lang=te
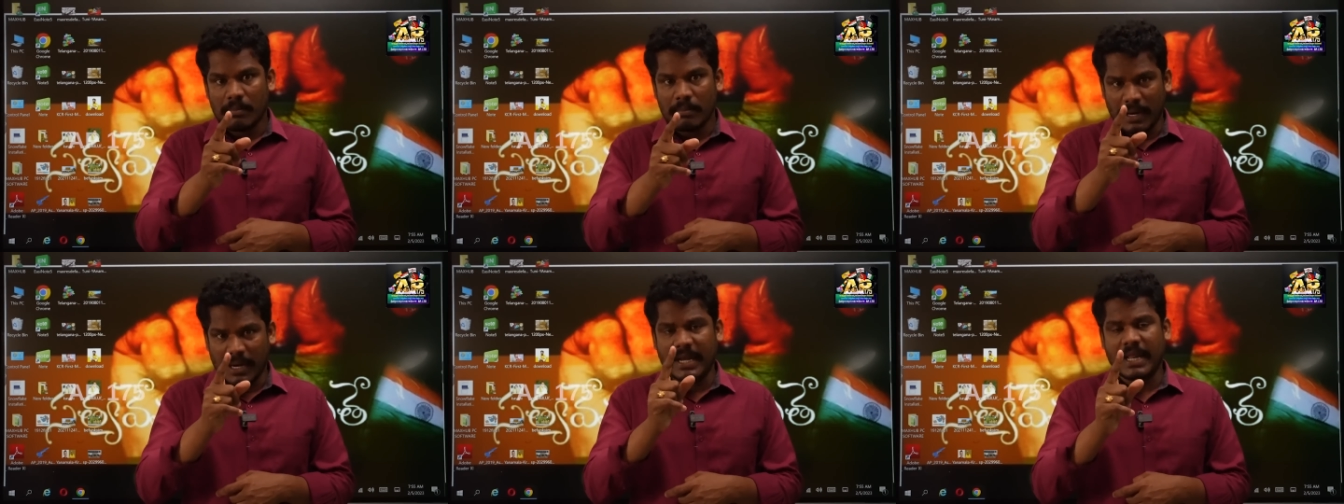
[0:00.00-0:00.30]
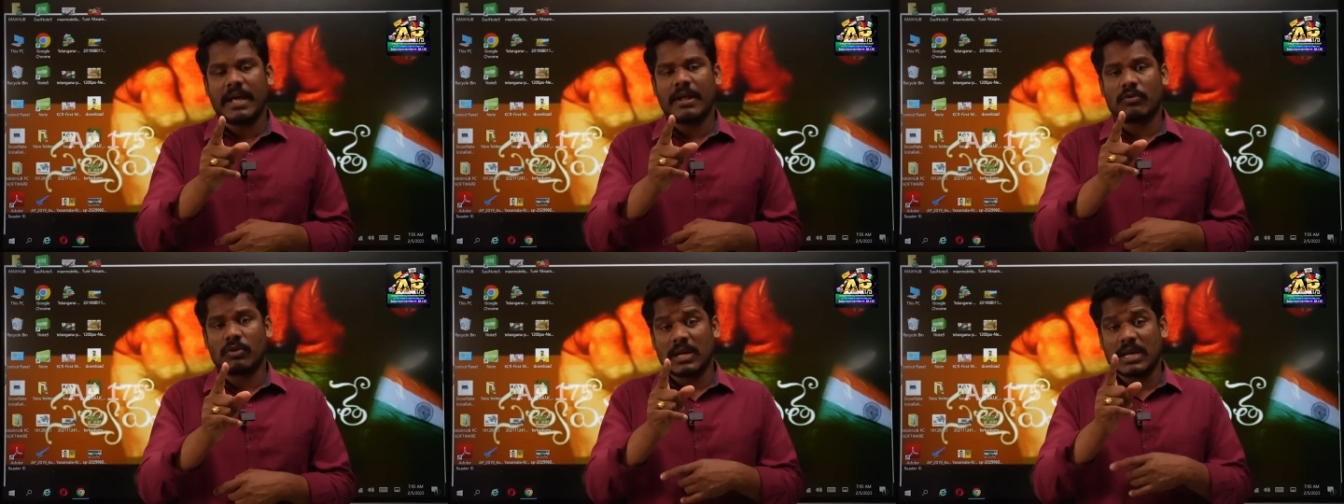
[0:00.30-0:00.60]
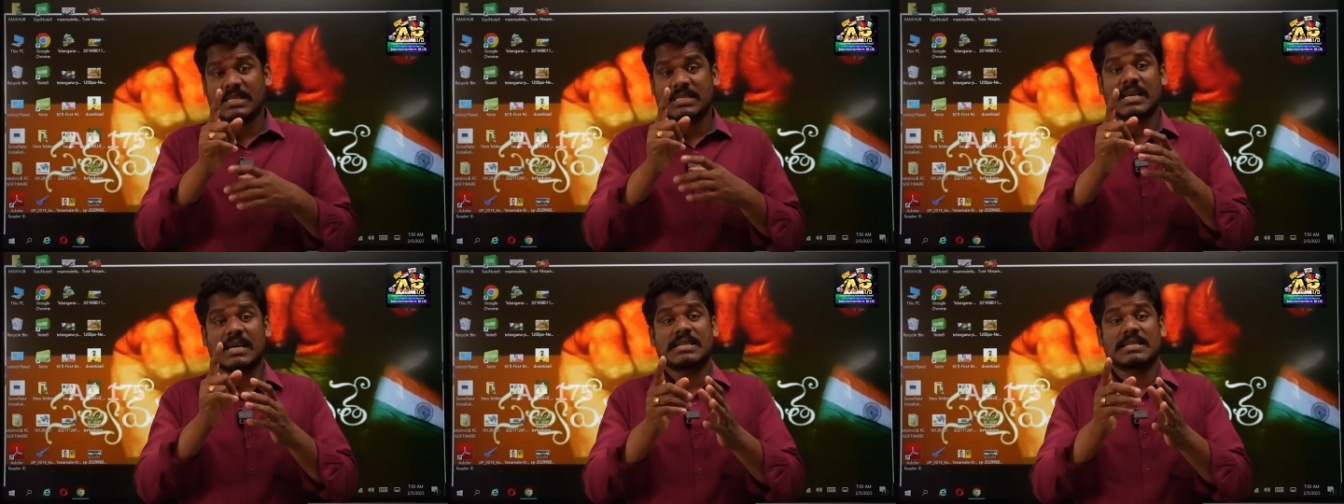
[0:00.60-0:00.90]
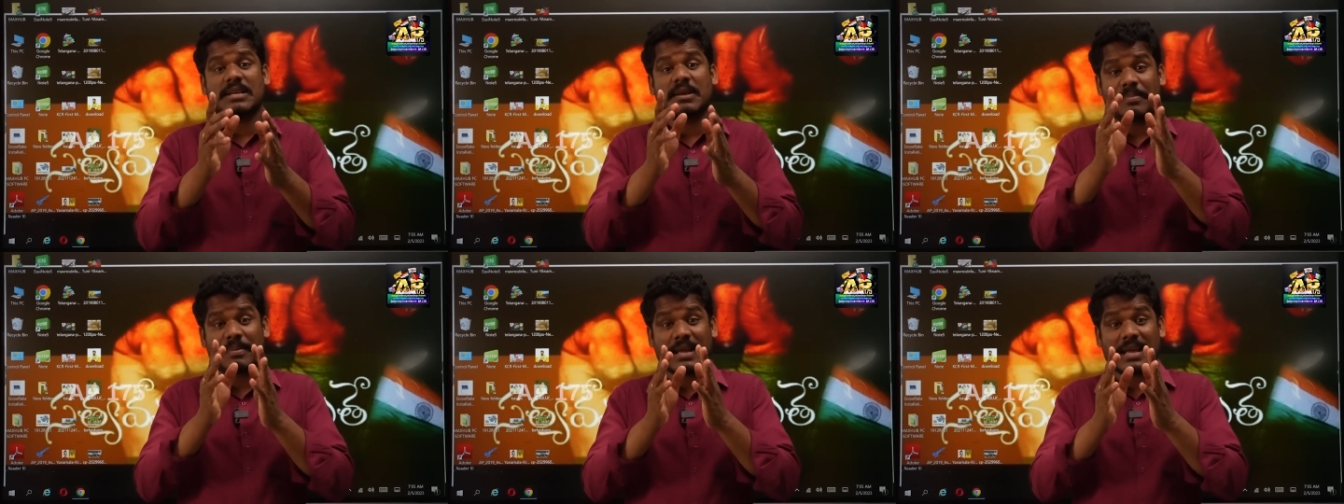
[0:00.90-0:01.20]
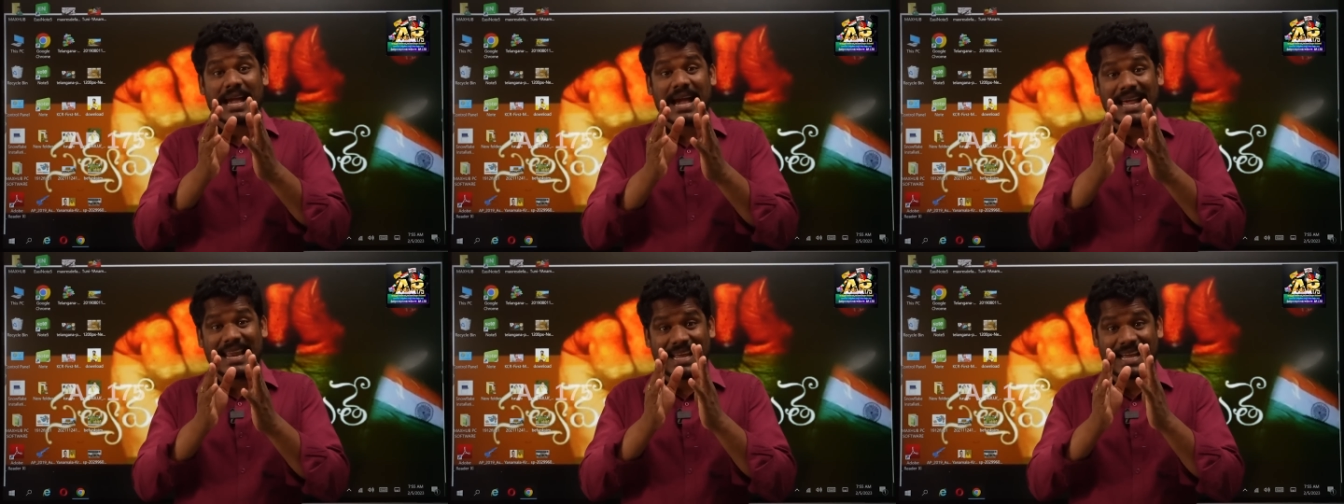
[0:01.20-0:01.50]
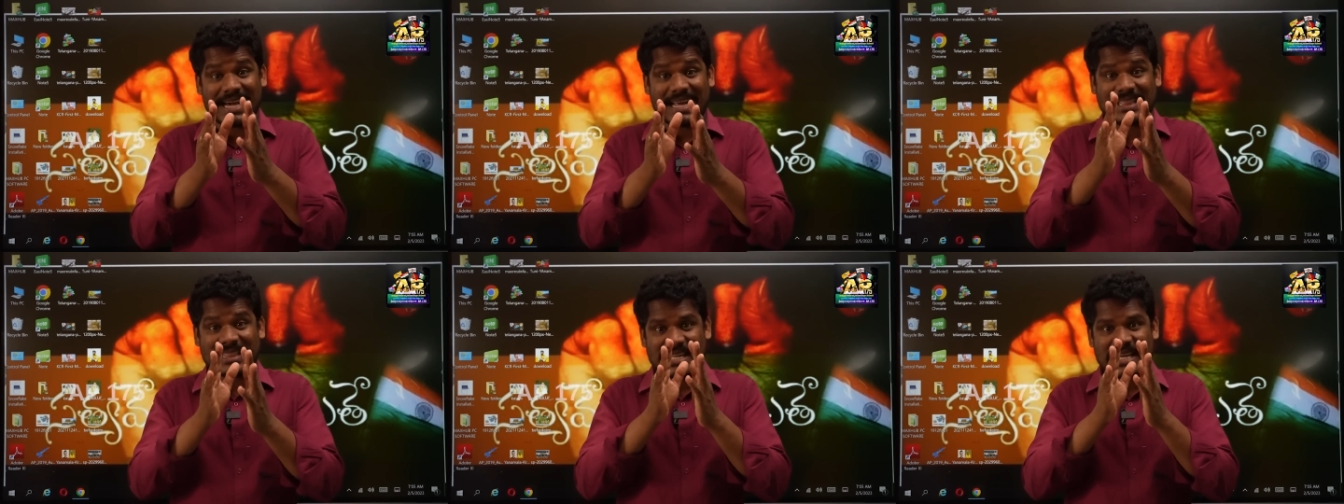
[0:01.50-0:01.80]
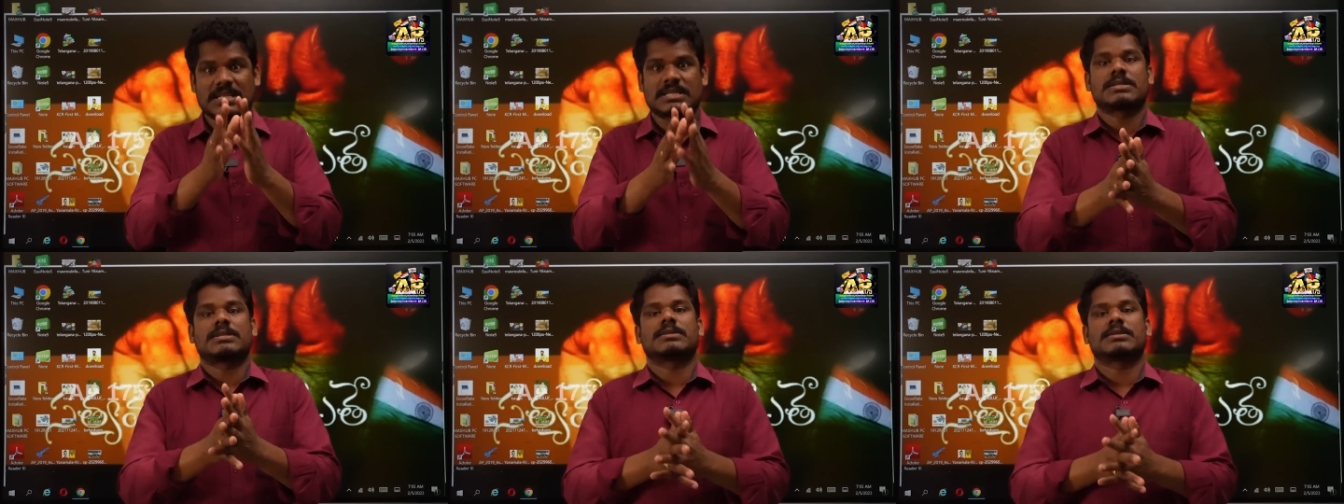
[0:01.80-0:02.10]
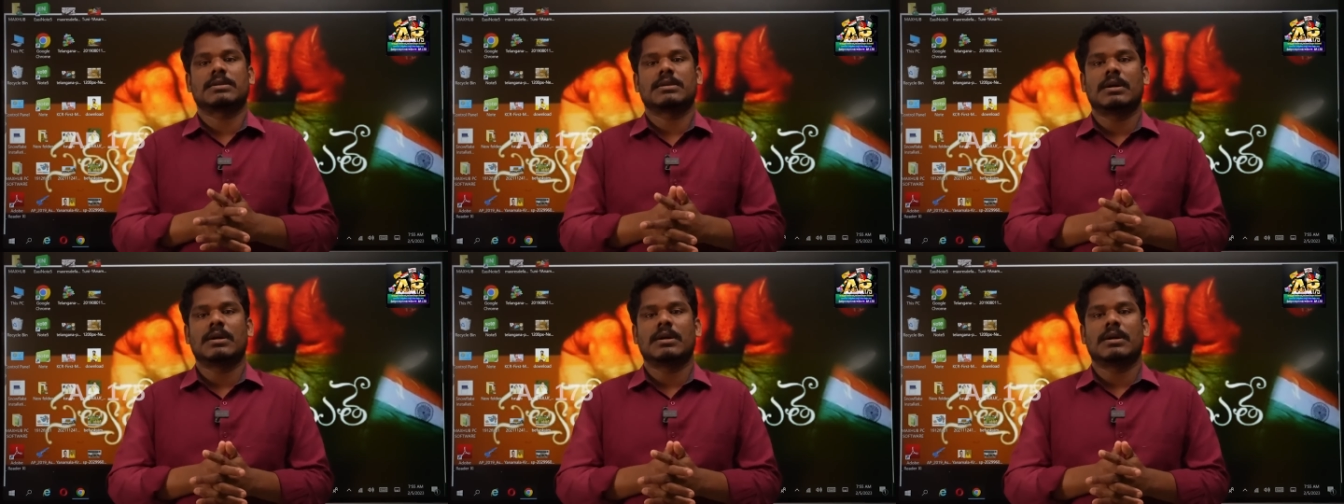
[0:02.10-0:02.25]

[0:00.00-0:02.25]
మై డియర్ వైఎస్ఆర్సీపీ కార్యకర్తాస్